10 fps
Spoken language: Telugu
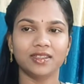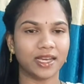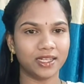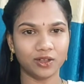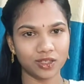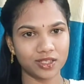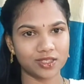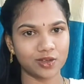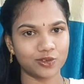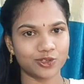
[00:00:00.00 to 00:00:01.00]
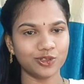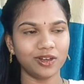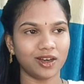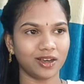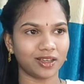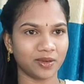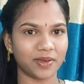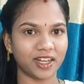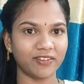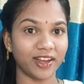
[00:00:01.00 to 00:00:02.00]
డైలీ కూడా తీసుకోవచ్చు ఇంకా
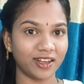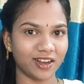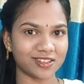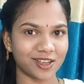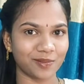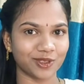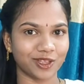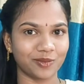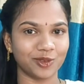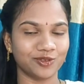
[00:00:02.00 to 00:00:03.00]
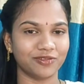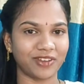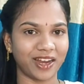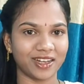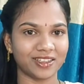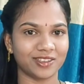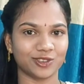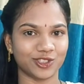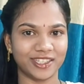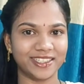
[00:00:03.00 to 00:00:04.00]
మరీ వెయిట్ లాస్ అయిపోతాము ఫ్యాట్ అది
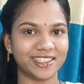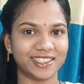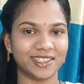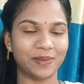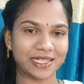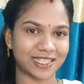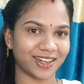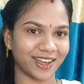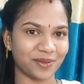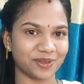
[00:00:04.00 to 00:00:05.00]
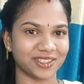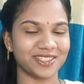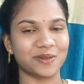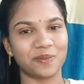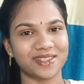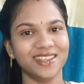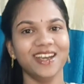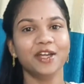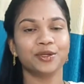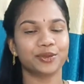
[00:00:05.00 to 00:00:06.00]
కొంచెం హీట్ కదా బాగా సన్నగా అయిపోతానని చెప్పేసి
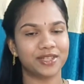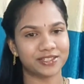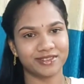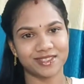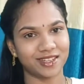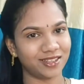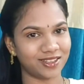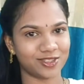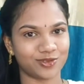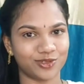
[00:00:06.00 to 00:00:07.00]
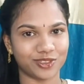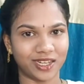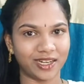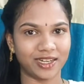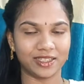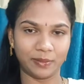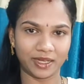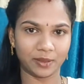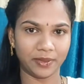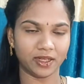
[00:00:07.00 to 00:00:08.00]
టూ డేస్ వన్స్ అలా తీసుకుంటున్నాను నేనైతే
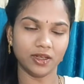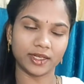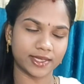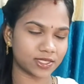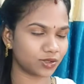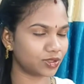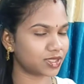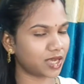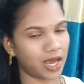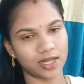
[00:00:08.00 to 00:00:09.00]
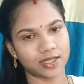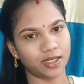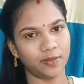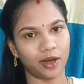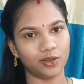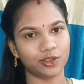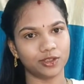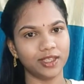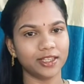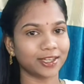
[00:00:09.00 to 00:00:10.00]
బటర్ మిల్క్లో టేస్ట్ కూడా చాలా చాలా
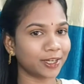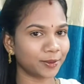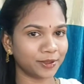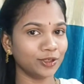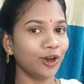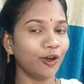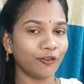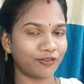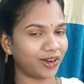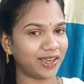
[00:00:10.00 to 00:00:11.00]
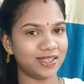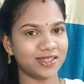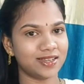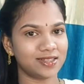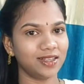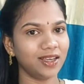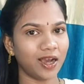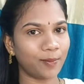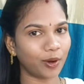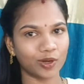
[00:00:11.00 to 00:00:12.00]
బాగుంటుంది ఎందుకంటే మీరు ఫ్రై చేసి
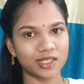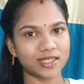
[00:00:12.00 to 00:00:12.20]
ఆ పౌడర్